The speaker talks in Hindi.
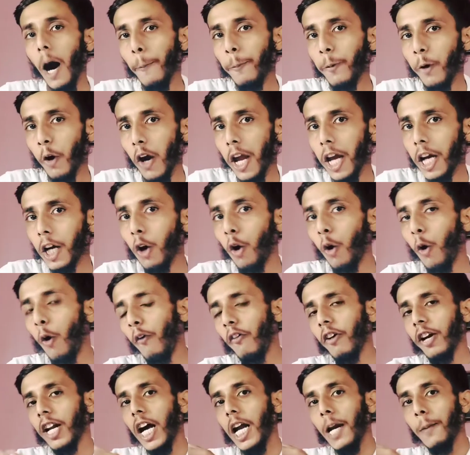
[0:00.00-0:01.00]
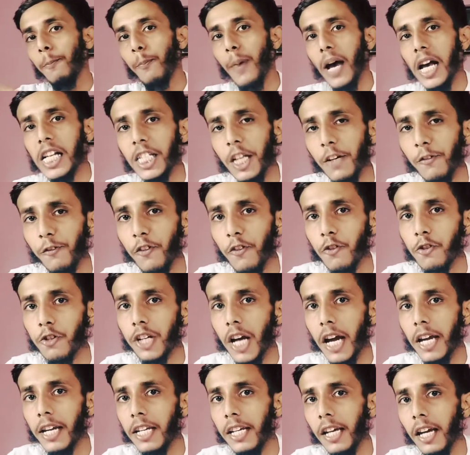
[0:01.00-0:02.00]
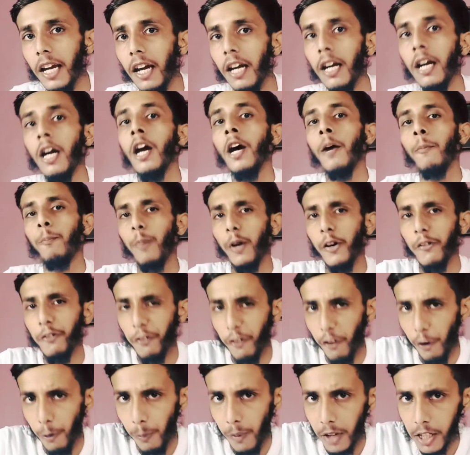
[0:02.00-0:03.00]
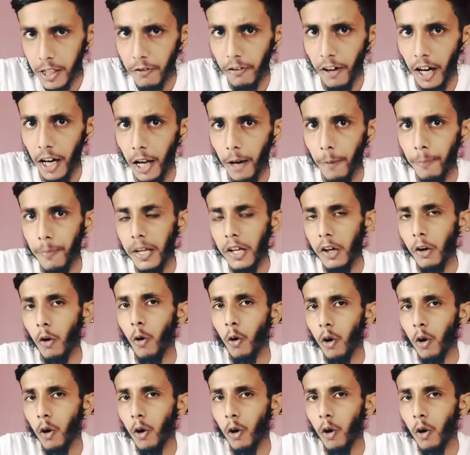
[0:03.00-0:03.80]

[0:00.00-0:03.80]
आपको एक ओवरऑल बेस्ट फ़ोन चाहिए परफॉर्मेंस वाला भी